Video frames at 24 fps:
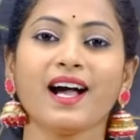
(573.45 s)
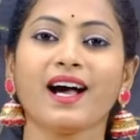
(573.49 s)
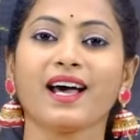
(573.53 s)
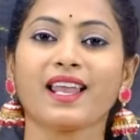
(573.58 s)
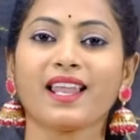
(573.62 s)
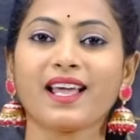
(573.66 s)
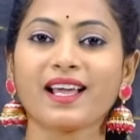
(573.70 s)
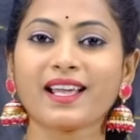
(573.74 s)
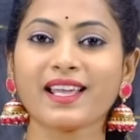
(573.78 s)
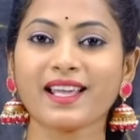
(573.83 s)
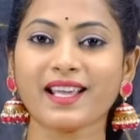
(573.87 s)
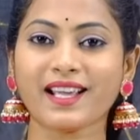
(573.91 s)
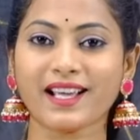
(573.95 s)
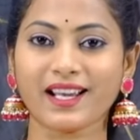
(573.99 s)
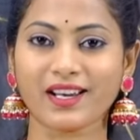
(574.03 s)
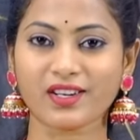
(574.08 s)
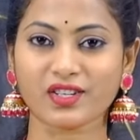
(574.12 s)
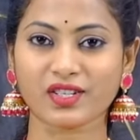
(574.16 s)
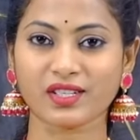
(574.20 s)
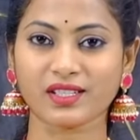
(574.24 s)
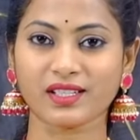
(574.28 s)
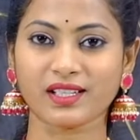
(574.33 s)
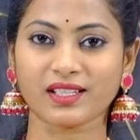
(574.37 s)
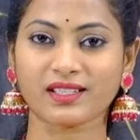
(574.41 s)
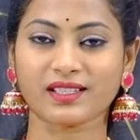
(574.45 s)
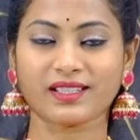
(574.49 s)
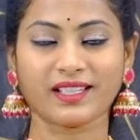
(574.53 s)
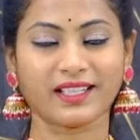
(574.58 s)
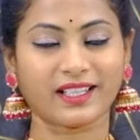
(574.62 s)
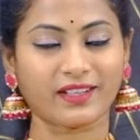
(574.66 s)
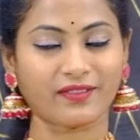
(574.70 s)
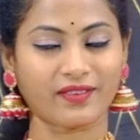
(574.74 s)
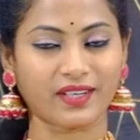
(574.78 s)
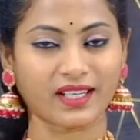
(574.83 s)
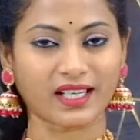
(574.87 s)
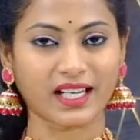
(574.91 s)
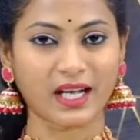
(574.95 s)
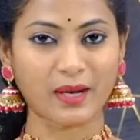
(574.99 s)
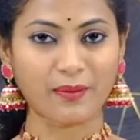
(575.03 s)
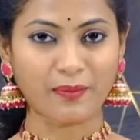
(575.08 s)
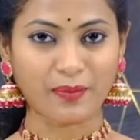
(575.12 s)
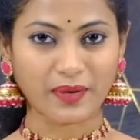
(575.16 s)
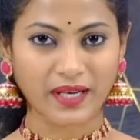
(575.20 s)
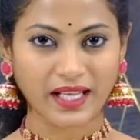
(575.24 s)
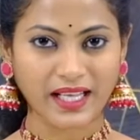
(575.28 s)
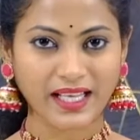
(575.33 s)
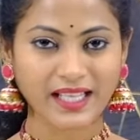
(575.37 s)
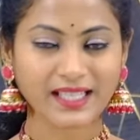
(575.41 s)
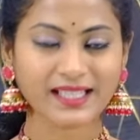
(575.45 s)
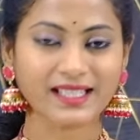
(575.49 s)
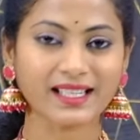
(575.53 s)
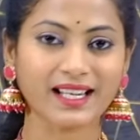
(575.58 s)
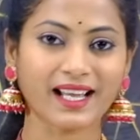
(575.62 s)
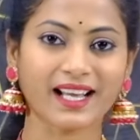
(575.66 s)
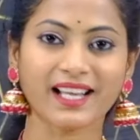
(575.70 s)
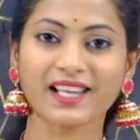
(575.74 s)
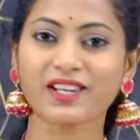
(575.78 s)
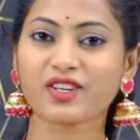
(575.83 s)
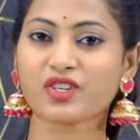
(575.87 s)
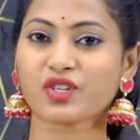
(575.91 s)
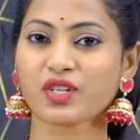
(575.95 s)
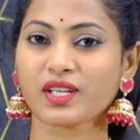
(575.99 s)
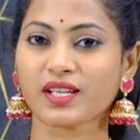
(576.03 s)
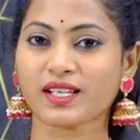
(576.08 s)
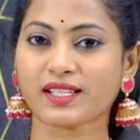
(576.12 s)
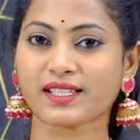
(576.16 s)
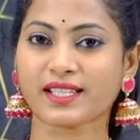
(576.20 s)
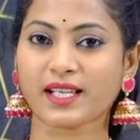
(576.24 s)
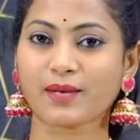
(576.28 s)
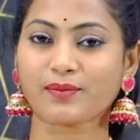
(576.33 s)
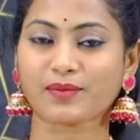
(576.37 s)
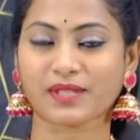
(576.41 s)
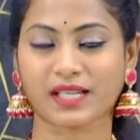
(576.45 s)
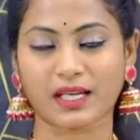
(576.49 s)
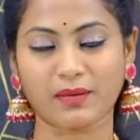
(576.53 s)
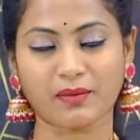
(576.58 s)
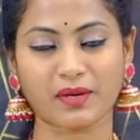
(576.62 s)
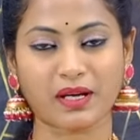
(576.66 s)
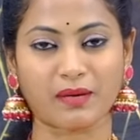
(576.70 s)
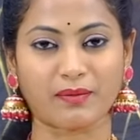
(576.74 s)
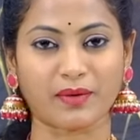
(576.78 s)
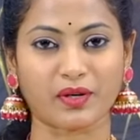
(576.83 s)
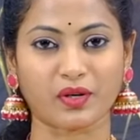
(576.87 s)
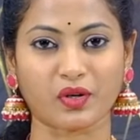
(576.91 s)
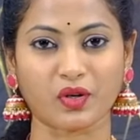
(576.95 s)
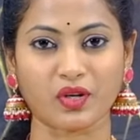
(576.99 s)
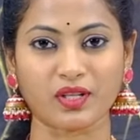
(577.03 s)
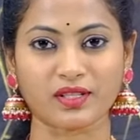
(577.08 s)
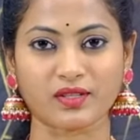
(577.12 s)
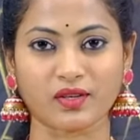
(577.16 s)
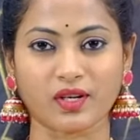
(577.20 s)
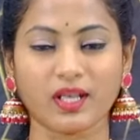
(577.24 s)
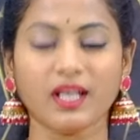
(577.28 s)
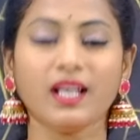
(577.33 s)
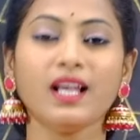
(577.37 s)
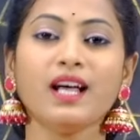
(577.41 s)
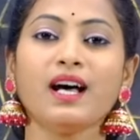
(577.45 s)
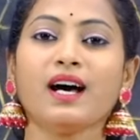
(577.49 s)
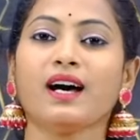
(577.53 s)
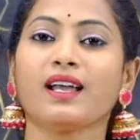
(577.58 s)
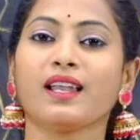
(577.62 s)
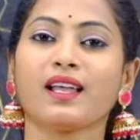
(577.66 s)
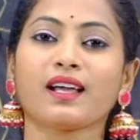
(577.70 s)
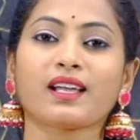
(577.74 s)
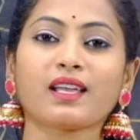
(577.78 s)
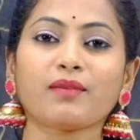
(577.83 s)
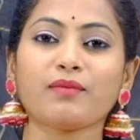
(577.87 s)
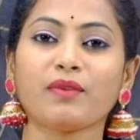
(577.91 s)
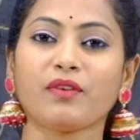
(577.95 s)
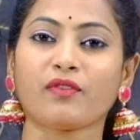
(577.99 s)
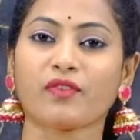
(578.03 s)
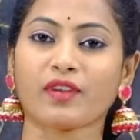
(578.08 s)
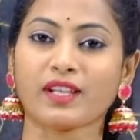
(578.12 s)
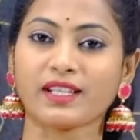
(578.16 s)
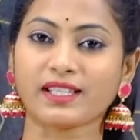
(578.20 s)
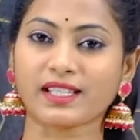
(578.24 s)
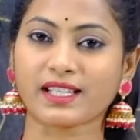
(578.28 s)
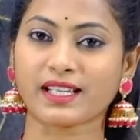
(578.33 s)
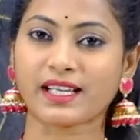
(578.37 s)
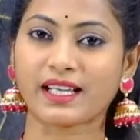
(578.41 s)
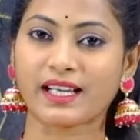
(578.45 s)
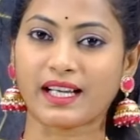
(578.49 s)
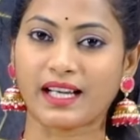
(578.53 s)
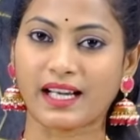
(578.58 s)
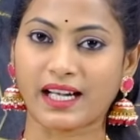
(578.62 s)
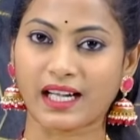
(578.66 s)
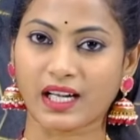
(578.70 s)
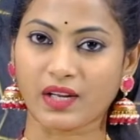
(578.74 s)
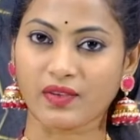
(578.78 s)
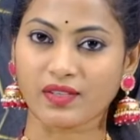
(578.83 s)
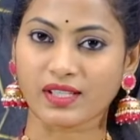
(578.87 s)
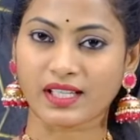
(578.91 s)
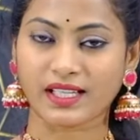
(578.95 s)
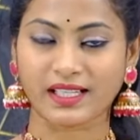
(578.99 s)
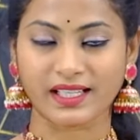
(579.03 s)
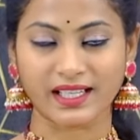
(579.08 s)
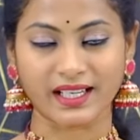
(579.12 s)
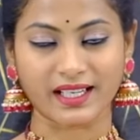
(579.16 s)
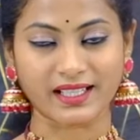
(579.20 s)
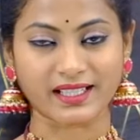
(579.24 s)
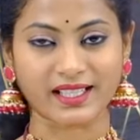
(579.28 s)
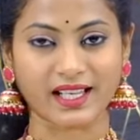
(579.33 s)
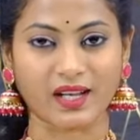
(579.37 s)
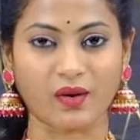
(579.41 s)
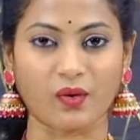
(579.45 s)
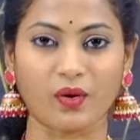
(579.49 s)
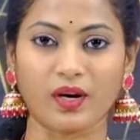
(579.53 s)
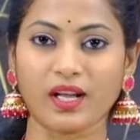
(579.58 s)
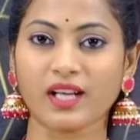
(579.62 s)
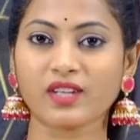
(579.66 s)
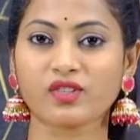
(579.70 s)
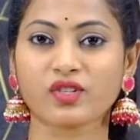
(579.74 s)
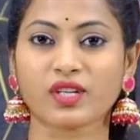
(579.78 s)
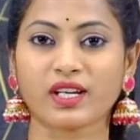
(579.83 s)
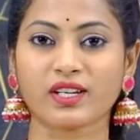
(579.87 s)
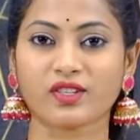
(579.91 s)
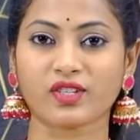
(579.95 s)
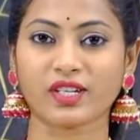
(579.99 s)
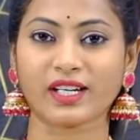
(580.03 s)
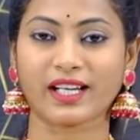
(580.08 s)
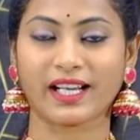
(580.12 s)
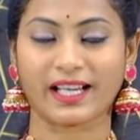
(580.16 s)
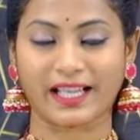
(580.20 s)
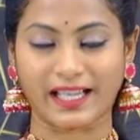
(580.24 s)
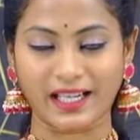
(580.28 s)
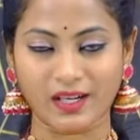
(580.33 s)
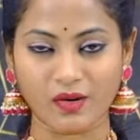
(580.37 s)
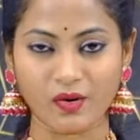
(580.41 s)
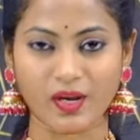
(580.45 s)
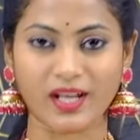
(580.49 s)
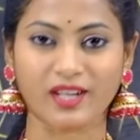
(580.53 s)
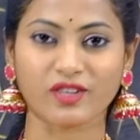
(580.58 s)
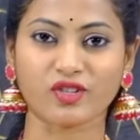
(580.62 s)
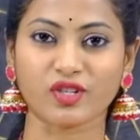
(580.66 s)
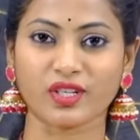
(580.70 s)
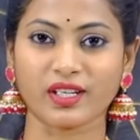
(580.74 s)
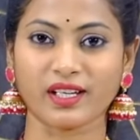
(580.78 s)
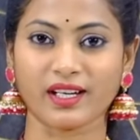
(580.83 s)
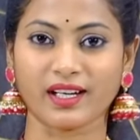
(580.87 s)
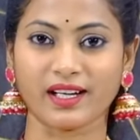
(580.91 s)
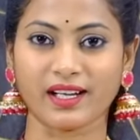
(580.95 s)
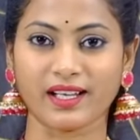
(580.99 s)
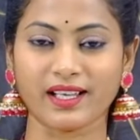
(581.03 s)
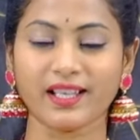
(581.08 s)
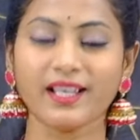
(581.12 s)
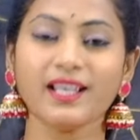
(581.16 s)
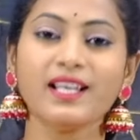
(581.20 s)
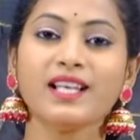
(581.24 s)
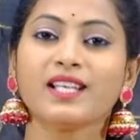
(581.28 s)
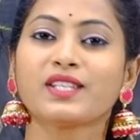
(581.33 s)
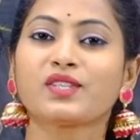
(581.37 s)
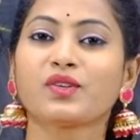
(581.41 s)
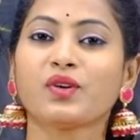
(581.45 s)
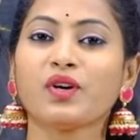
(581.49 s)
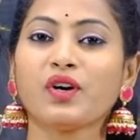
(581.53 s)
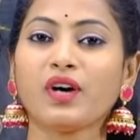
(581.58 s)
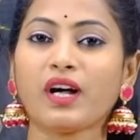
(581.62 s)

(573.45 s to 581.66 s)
అలాగే కలెక్షన్స్ నచ్చితే డెఫినెట్గా ప్లీజ్ లైక్ షేర్ సబ్స్క్రైబ్ కమెంట్ ఆల్సో అలాగే మీ ఫ్రెండ్స్కి రిలేటివ్స్కి ఫ్రెండ్స్కి కూడా షేర్ చేయడానికి ట్రై చేయండి సో